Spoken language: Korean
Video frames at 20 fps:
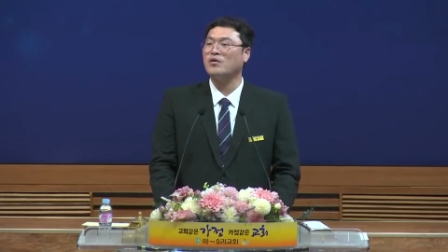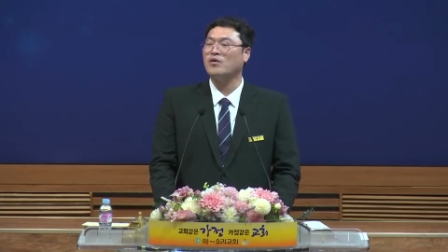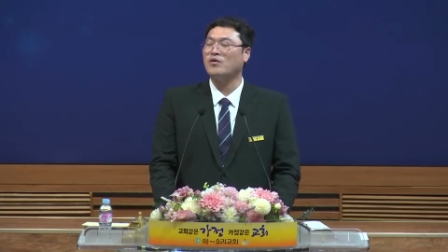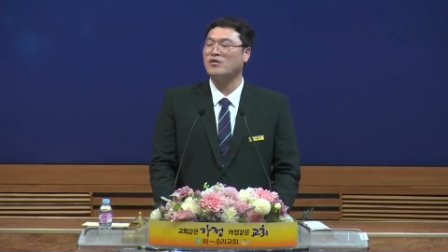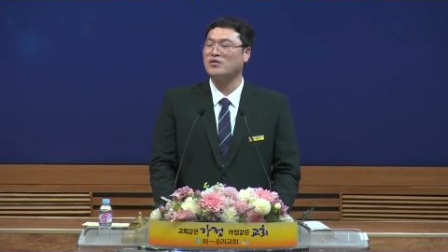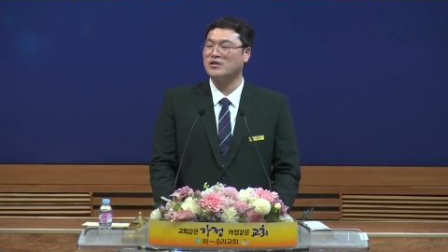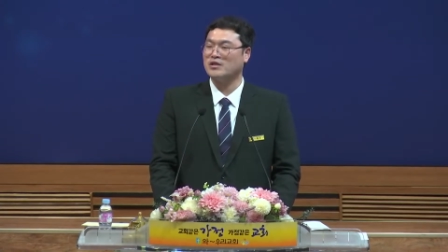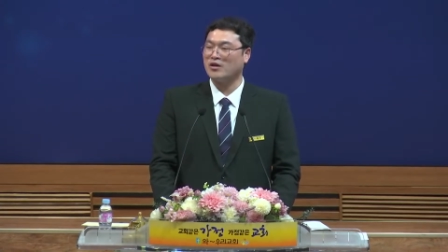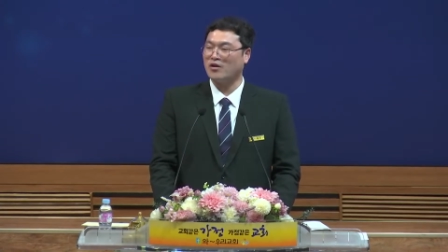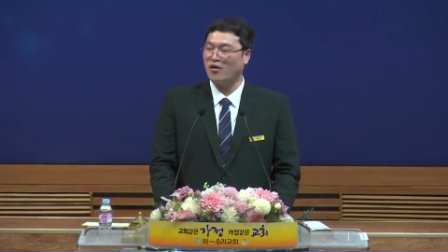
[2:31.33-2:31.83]

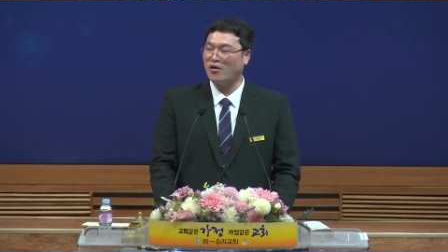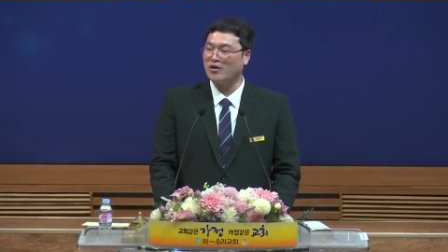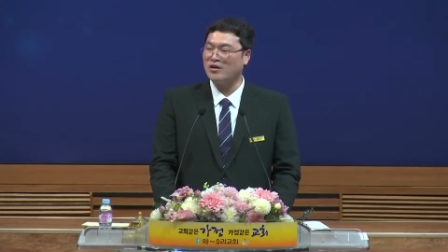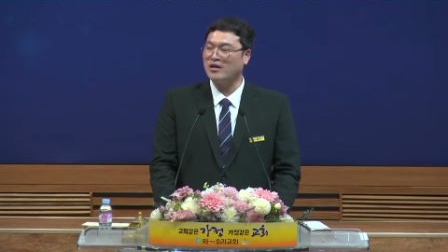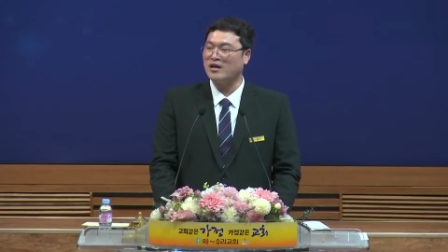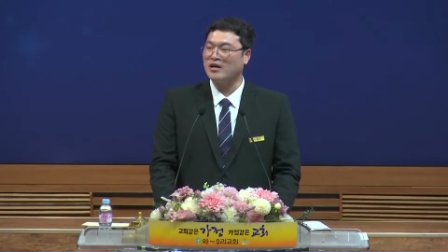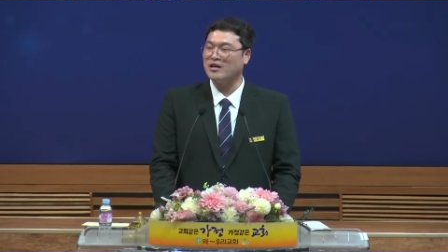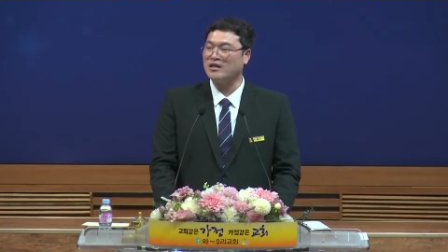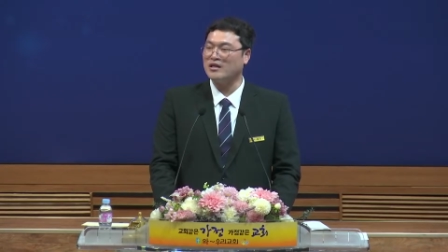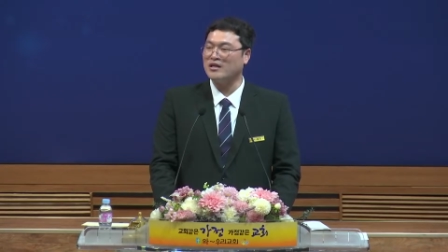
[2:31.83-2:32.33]
어제
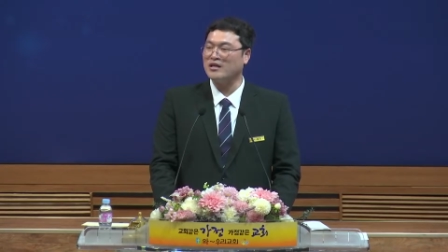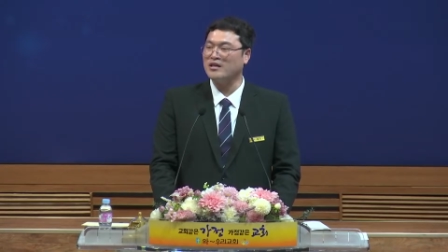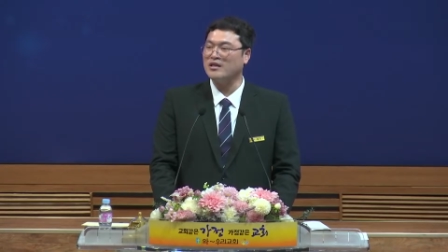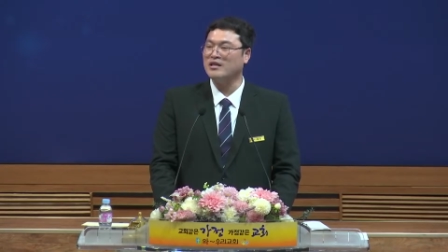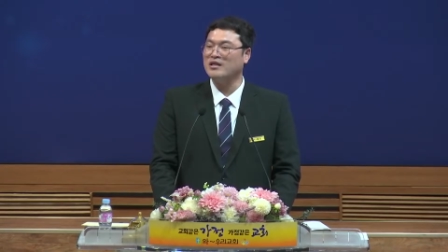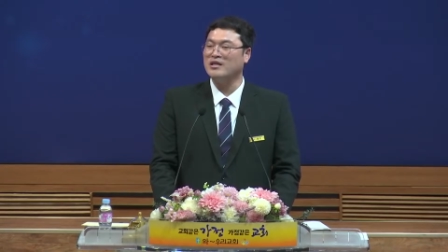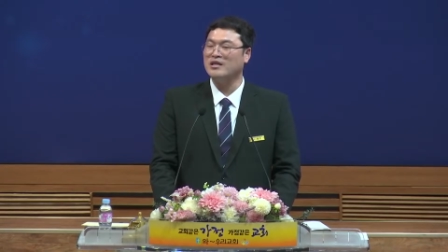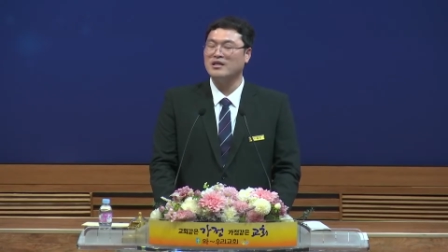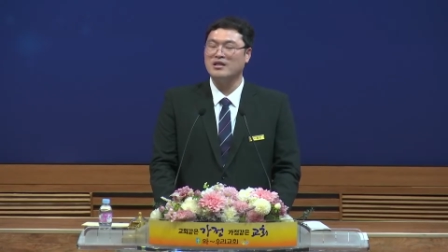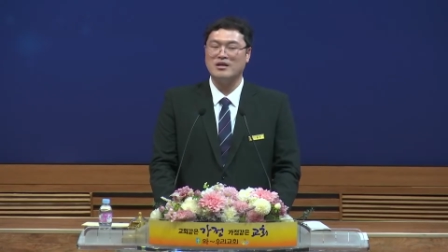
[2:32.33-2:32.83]
건강히
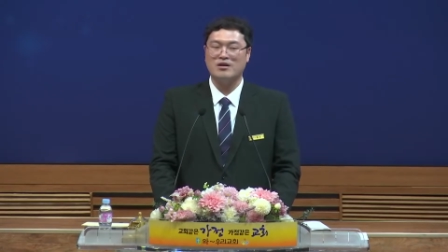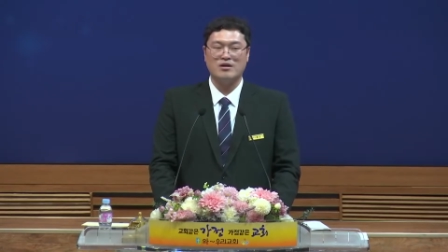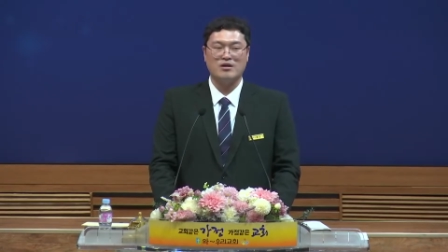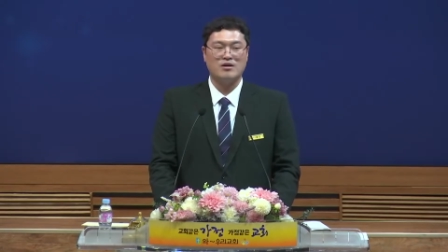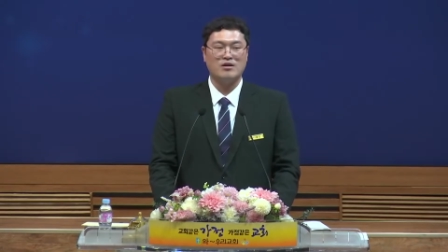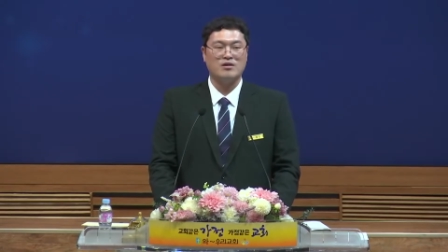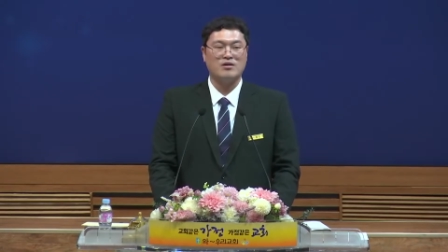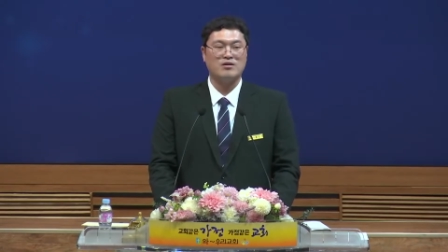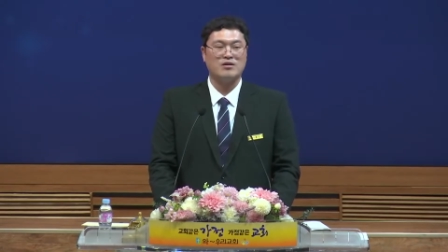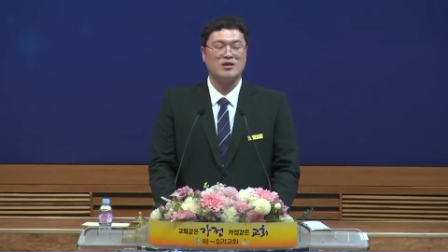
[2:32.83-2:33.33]

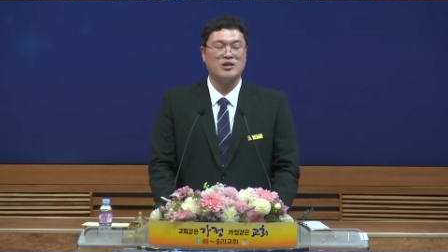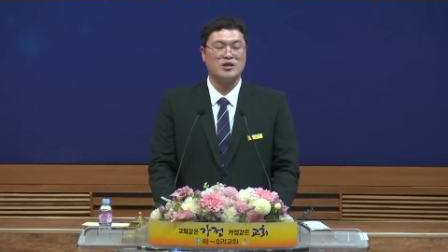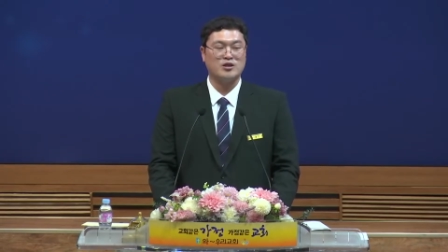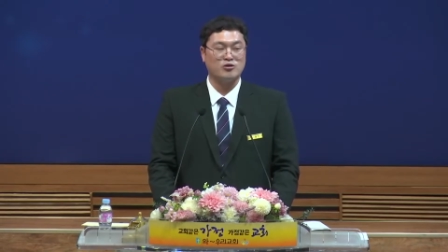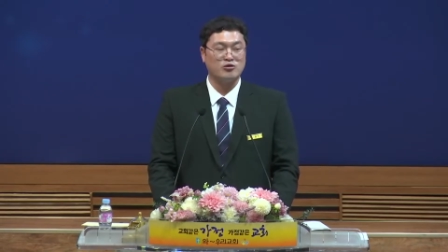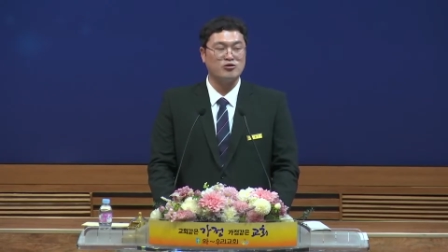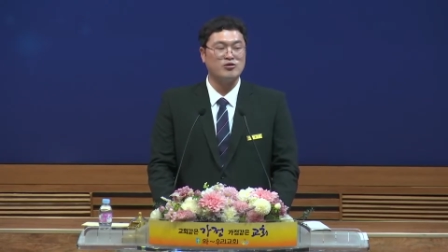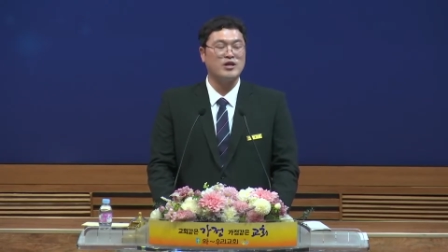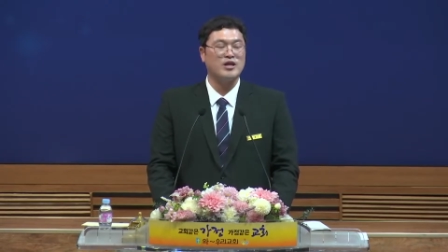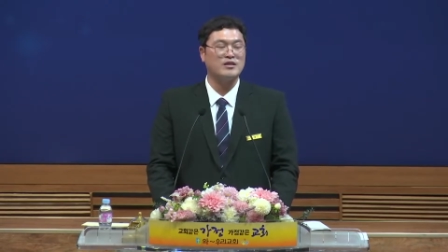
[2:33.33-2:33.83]
어,
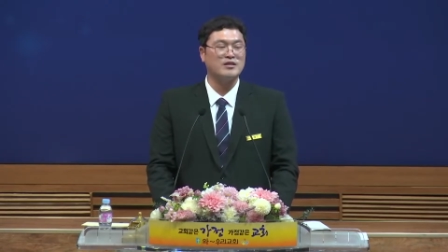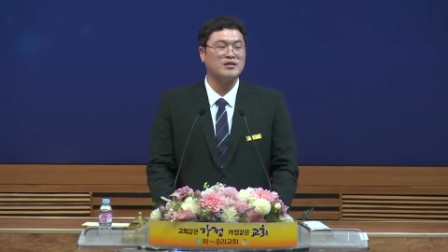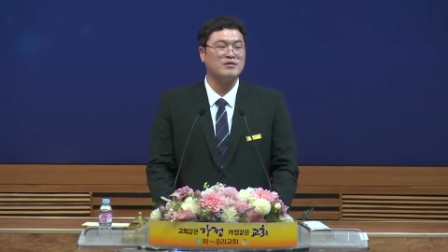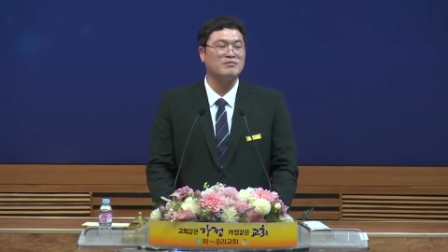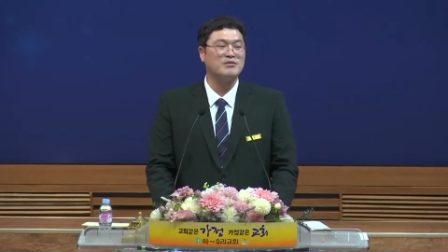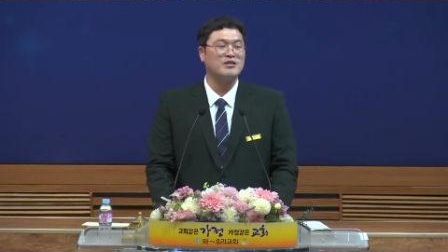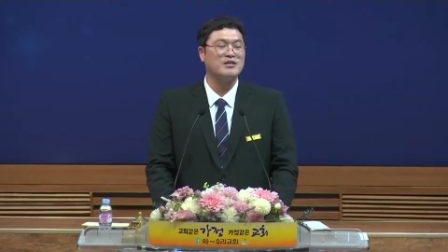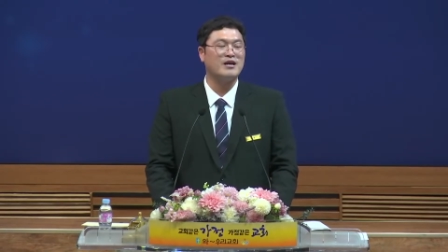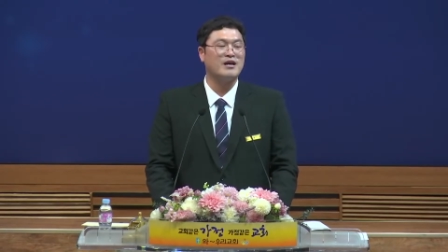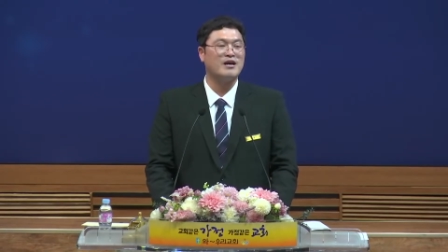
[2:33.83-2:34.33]

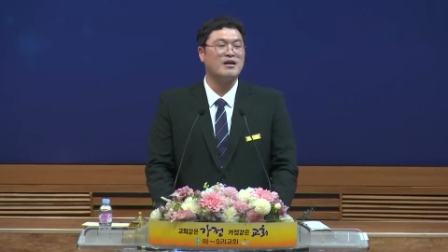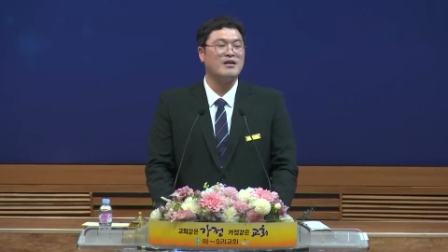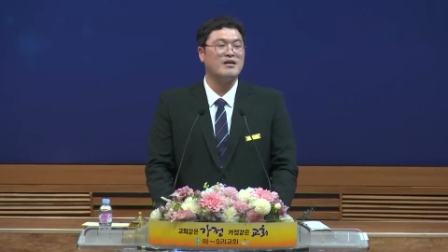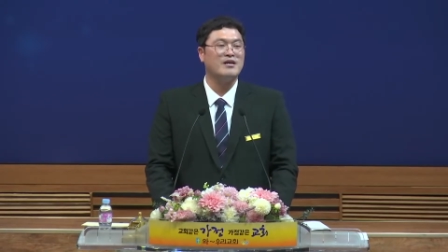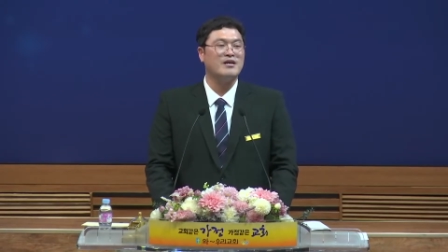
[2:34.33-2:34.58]
귀국했습니다.